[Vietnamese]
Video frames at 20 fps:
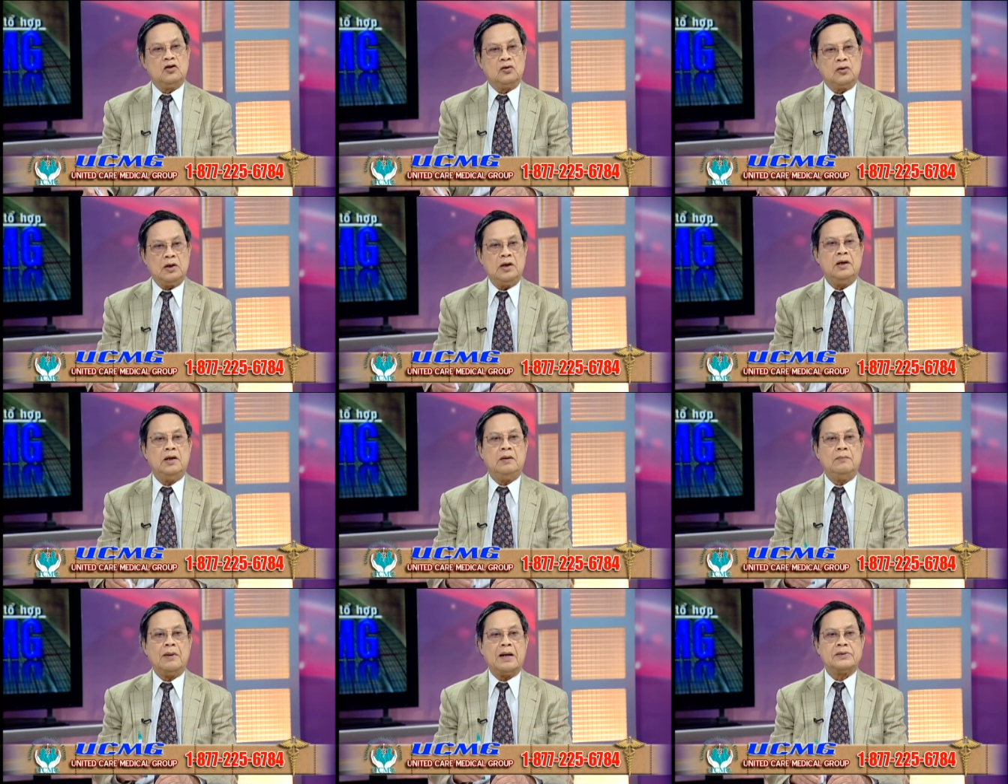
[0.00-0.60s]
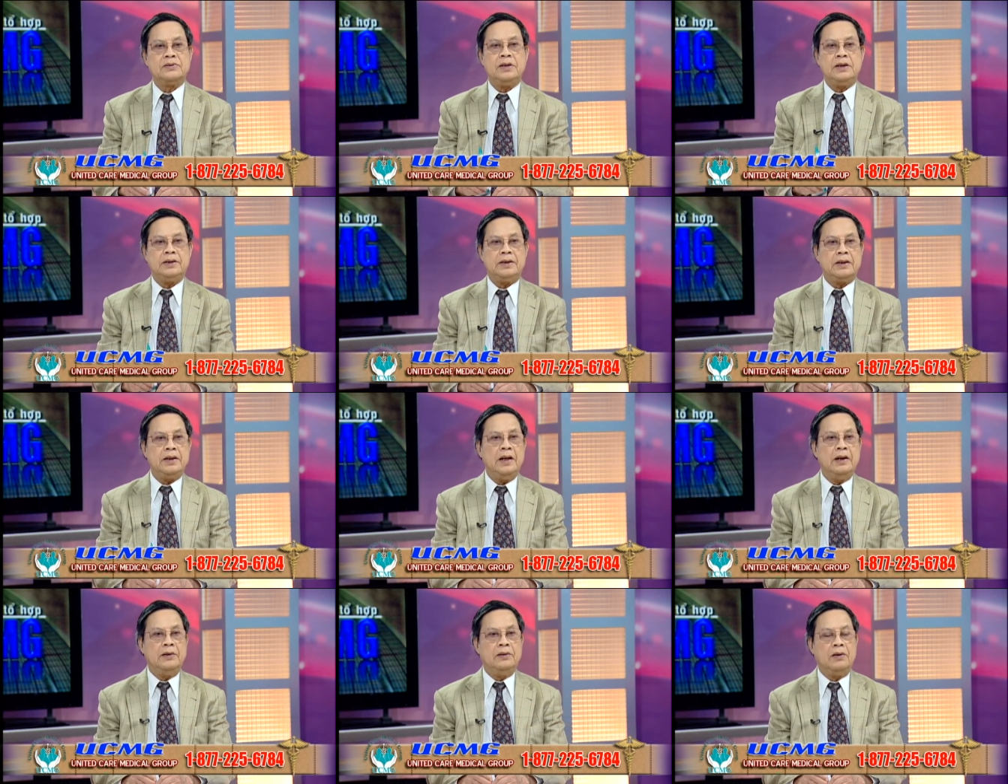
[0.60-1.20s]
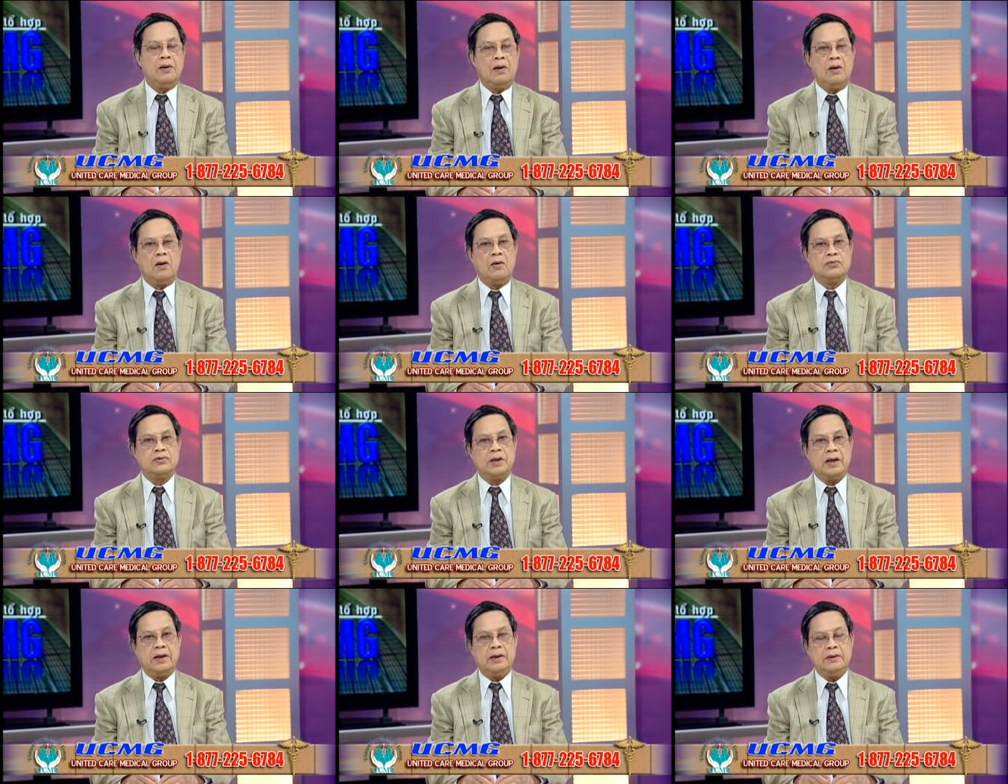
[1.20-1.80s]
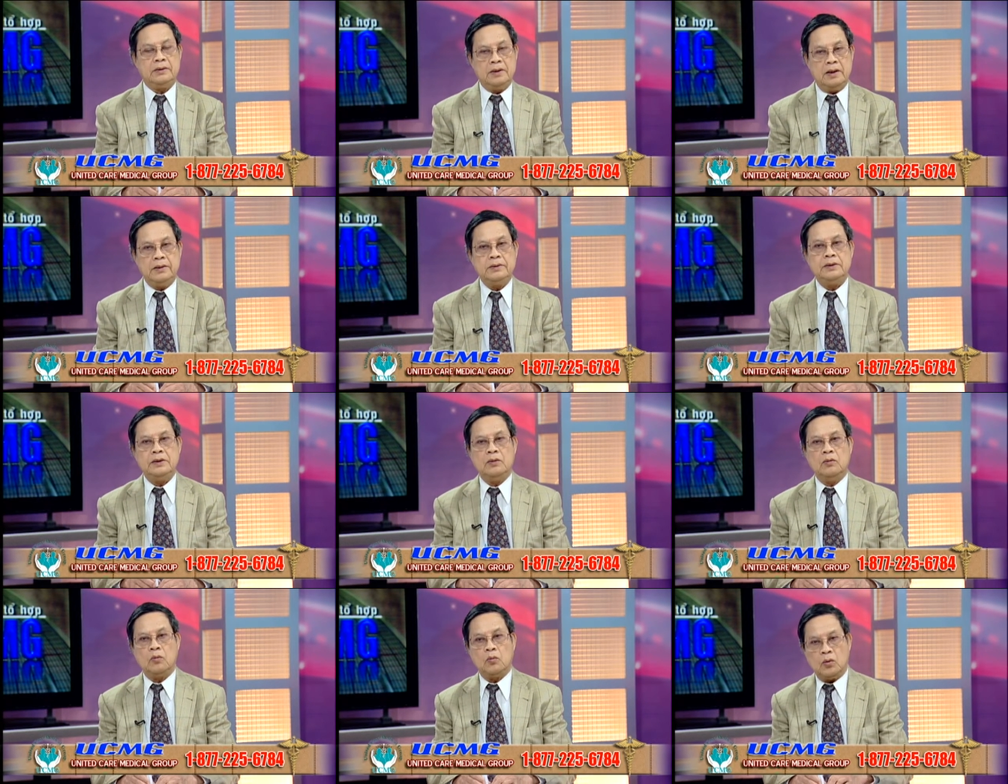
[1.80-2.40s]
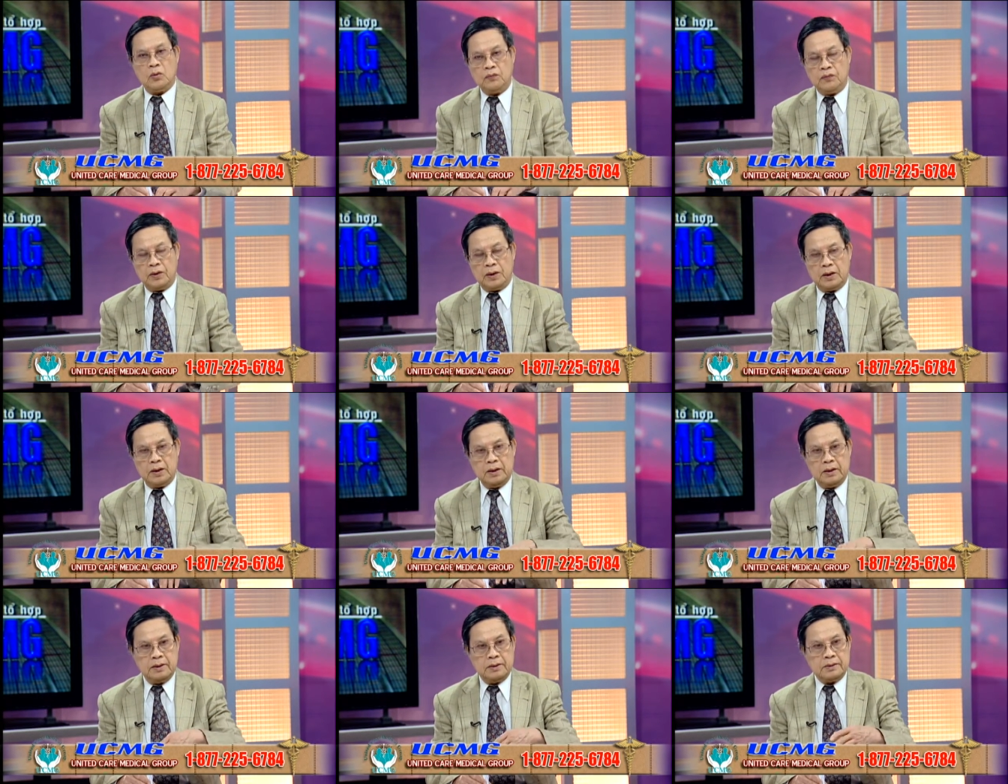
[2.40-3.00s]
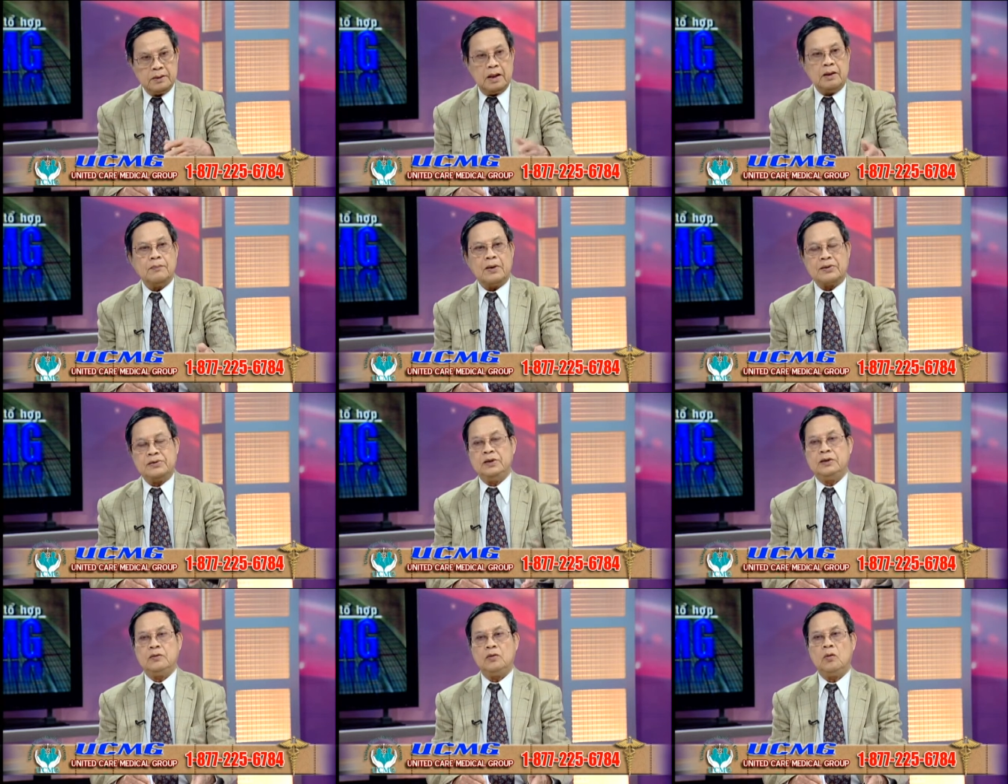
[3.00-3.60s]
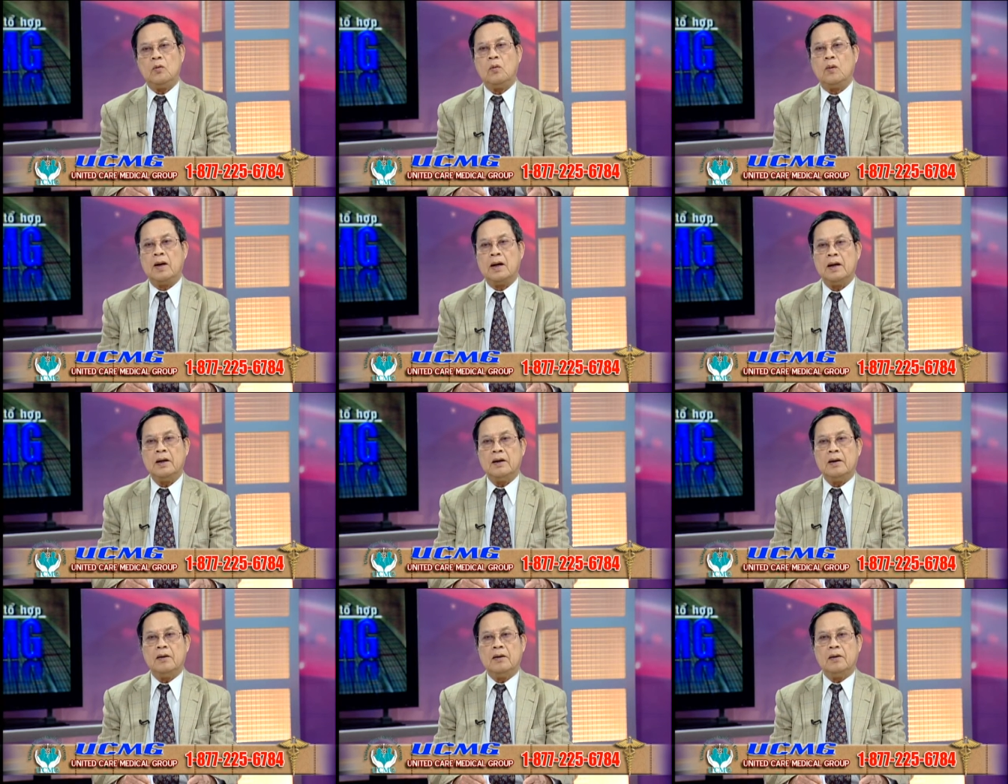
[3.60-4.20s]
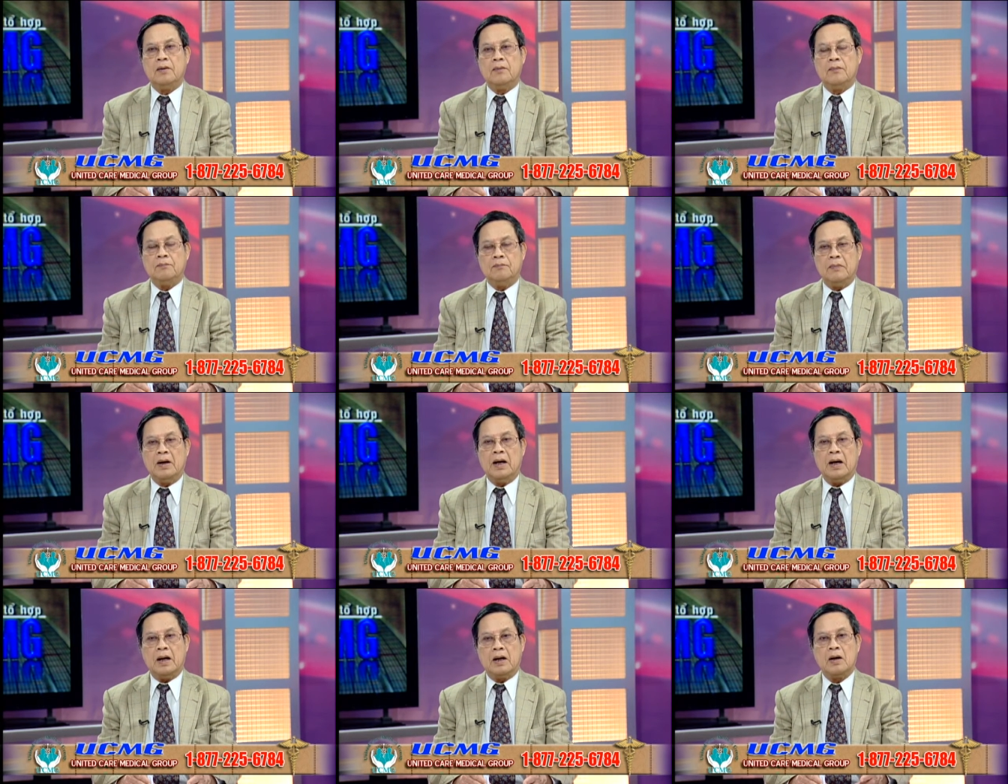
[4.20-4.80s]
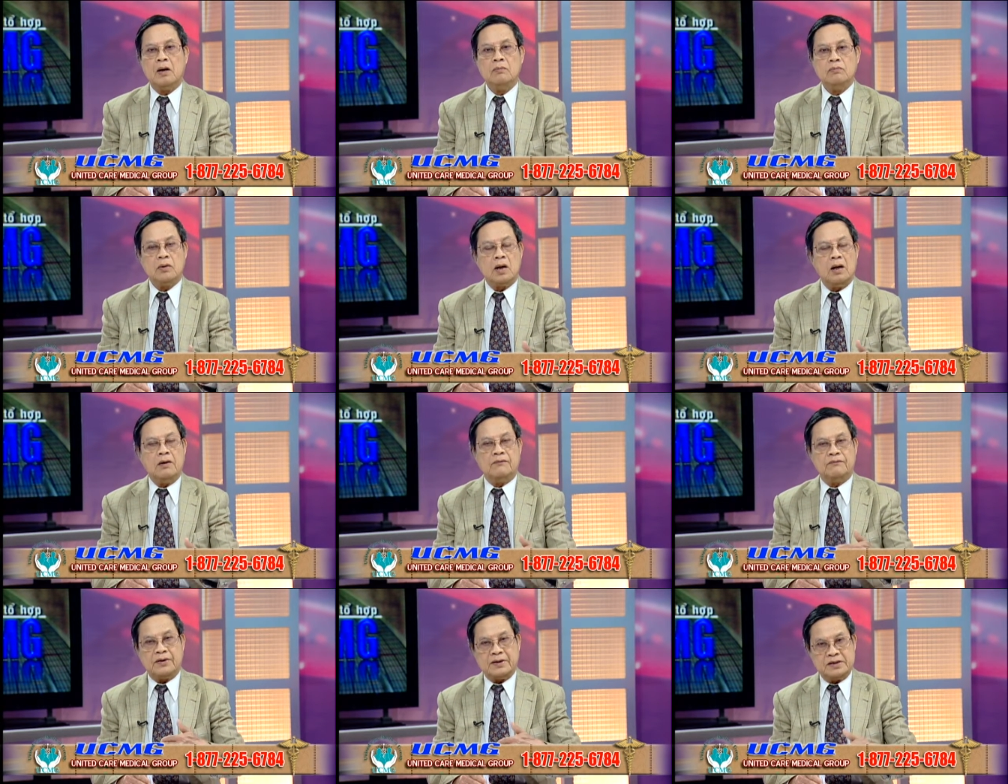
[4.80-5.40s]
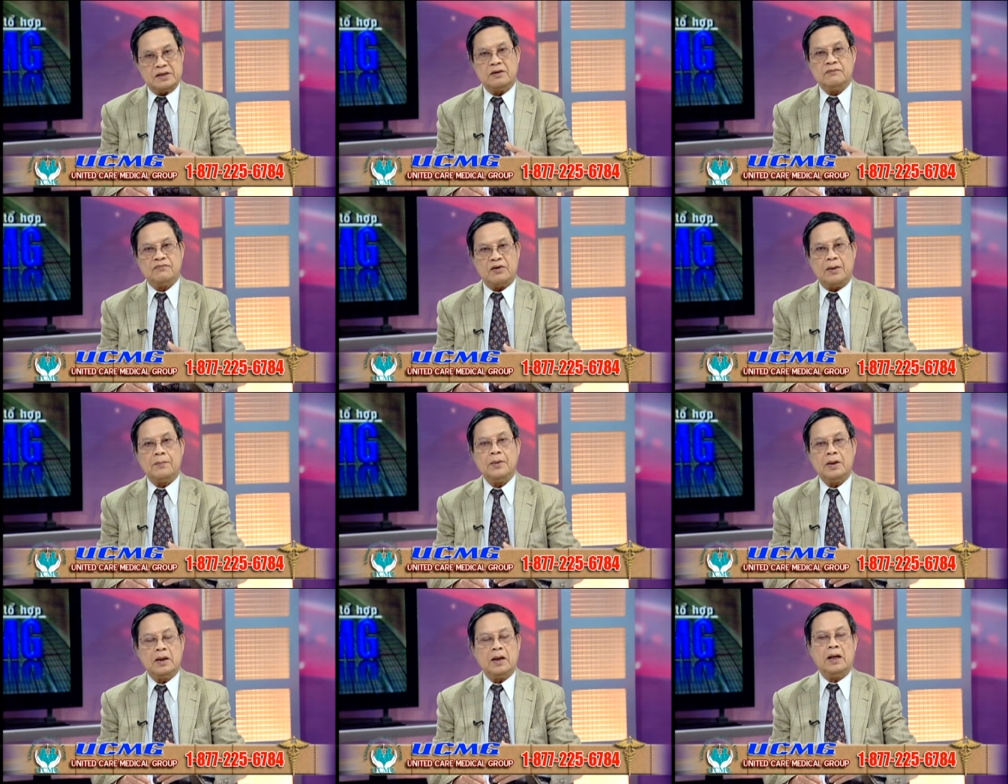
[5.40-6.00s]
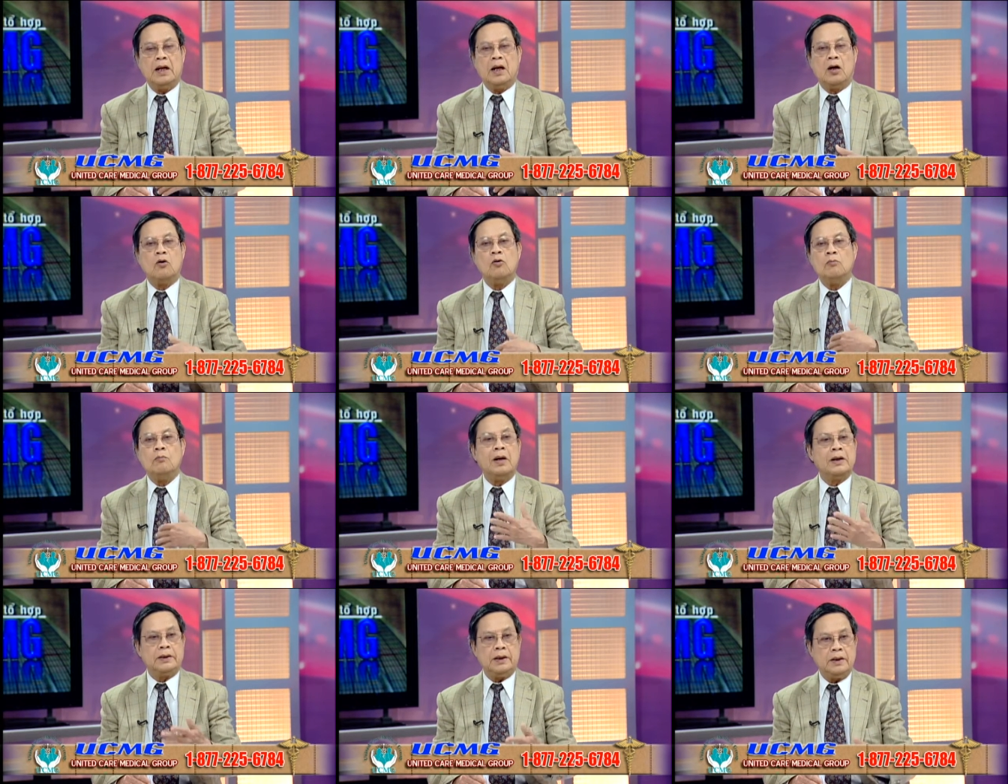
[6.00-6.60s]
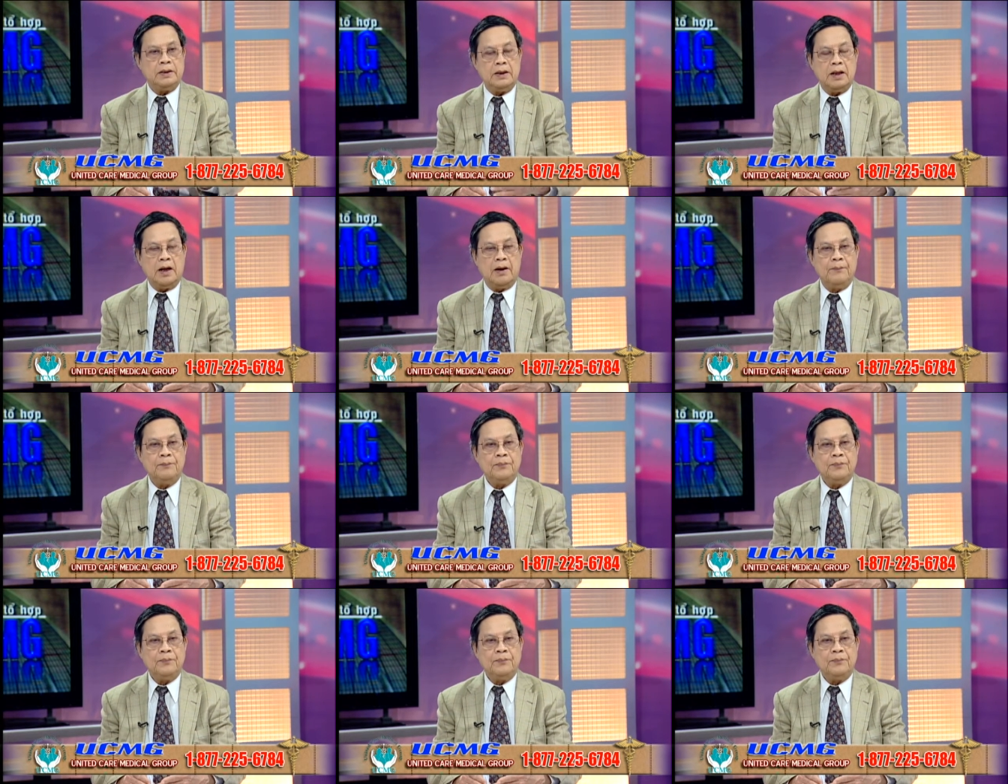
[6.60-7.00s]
thì bác sĩ gia đình họ sẽ giới thiệu quý vị đến bác sĩ chuyên khoa mà không cần phải xin phép, nghĩa là không mất thời giờ.